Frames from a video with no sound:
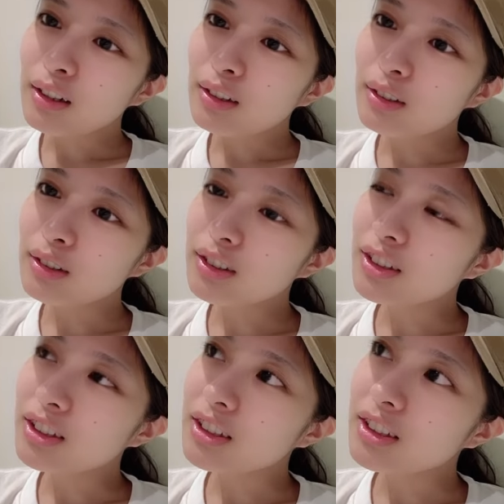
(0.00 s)
6
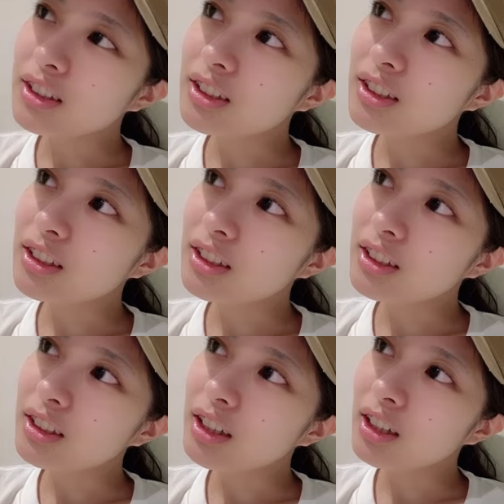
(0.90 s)
時、
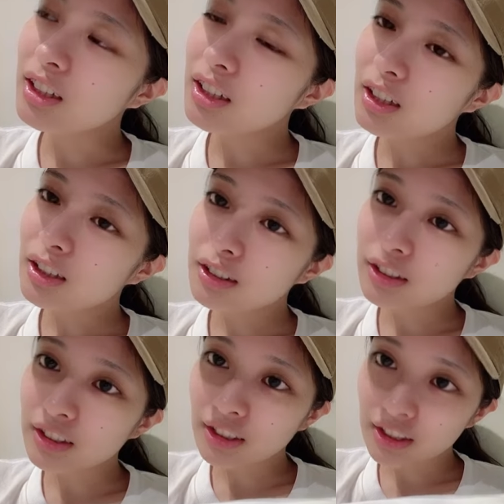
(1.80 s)
7時
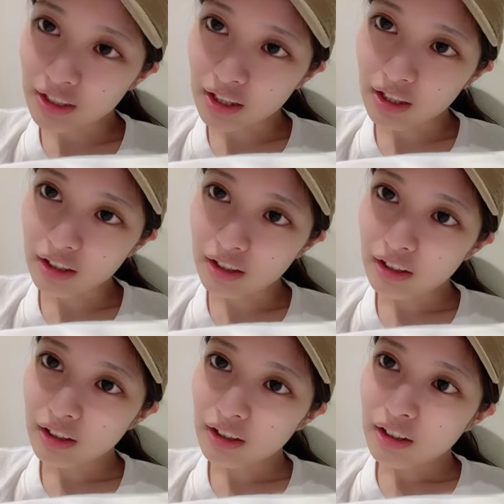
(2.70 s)
過ぎてさ、
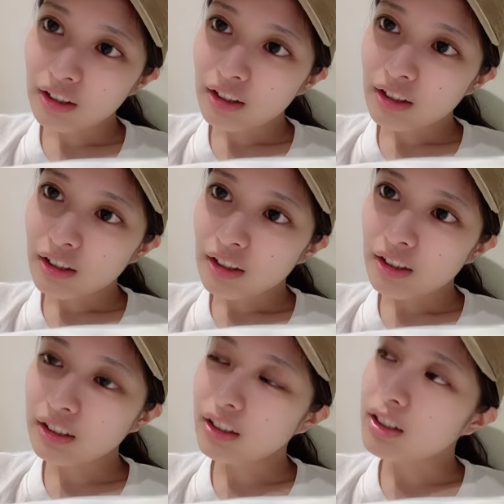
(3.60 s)

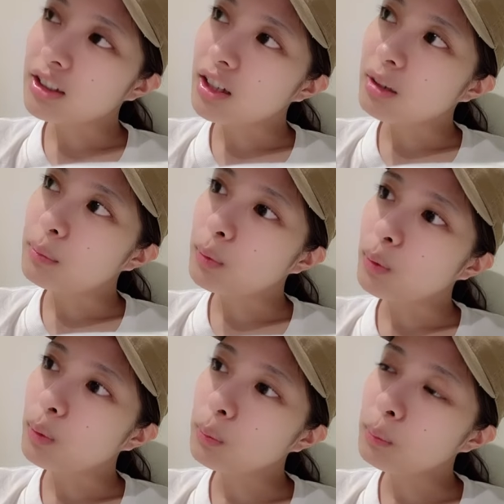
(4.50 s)
なんかさ、
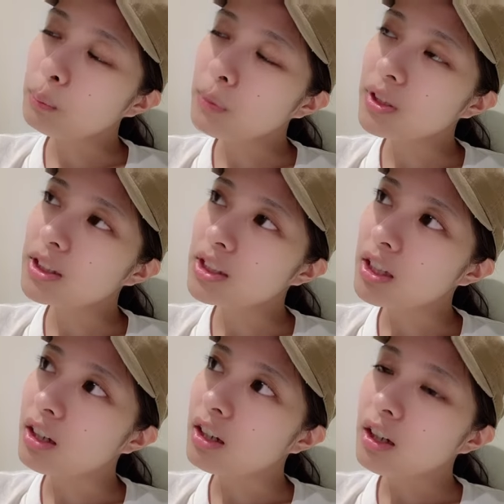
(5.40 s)
もうほんまに
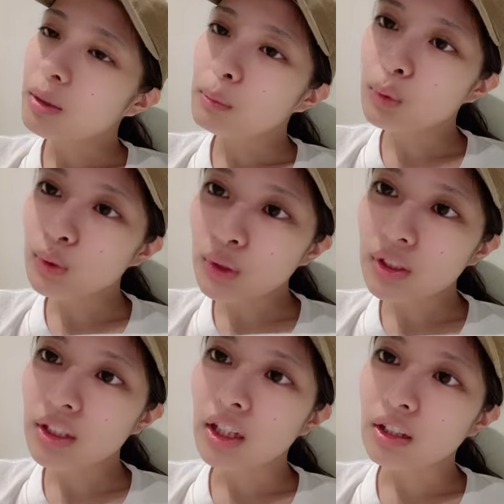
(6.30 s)
さ、もうちょい
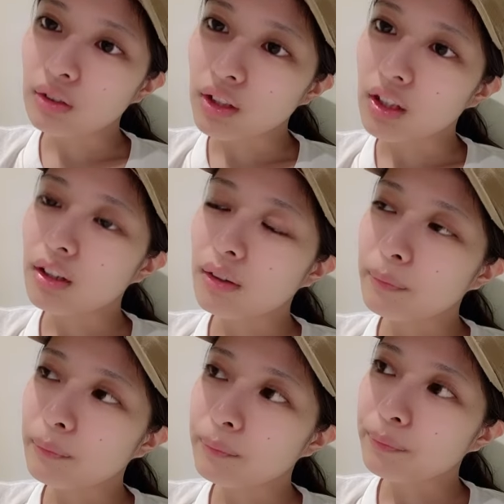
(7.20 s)
寝たいよね。
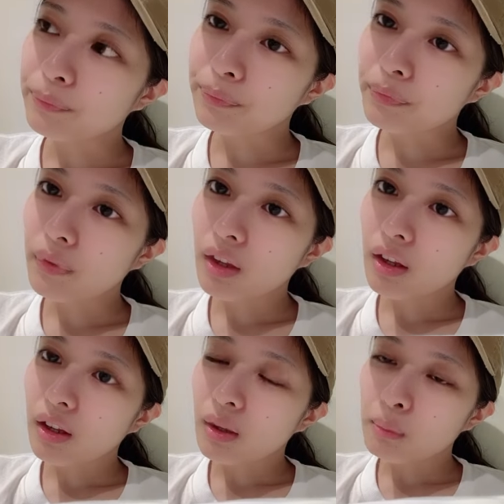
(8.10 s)

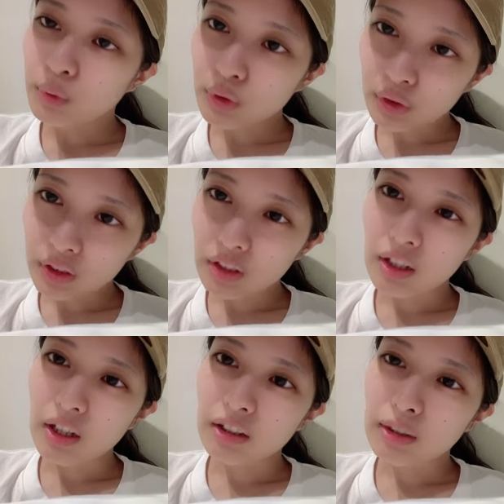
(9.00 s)
もうちょい寝
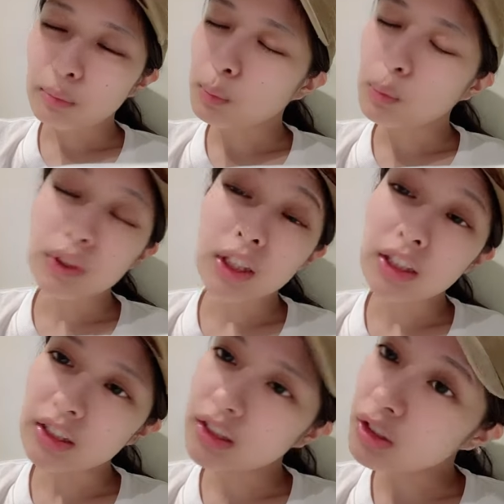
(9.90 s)
たい。でももう最
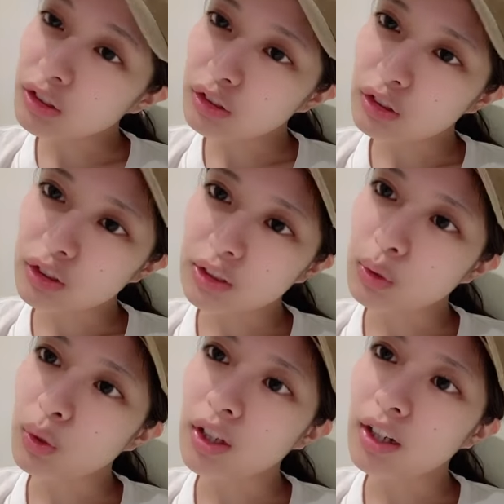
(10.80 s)
近24時
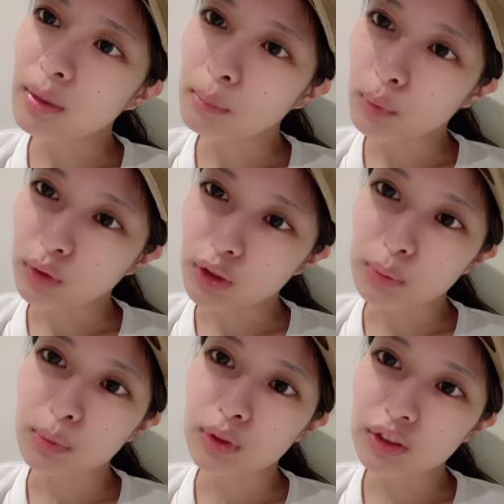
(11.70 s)
超えられんもん、
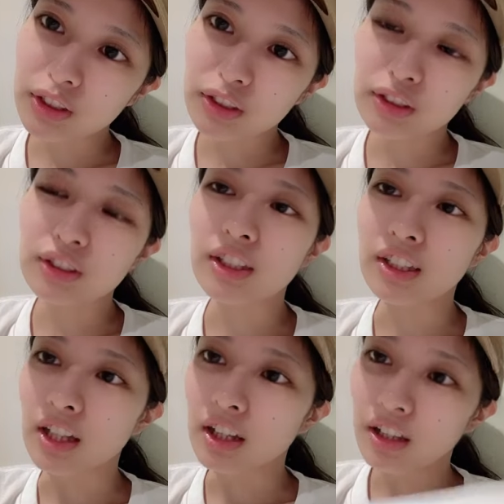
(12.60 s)
自分。きつすぎ
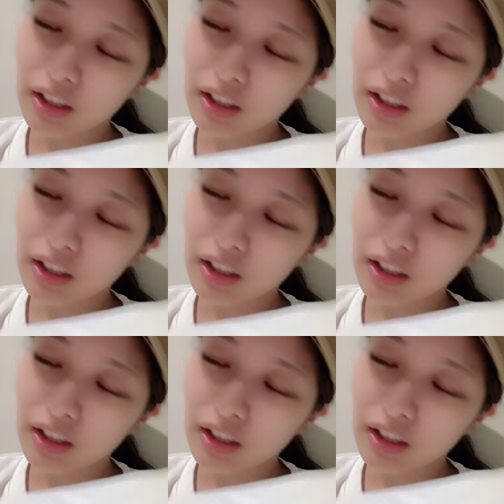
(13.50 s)
て。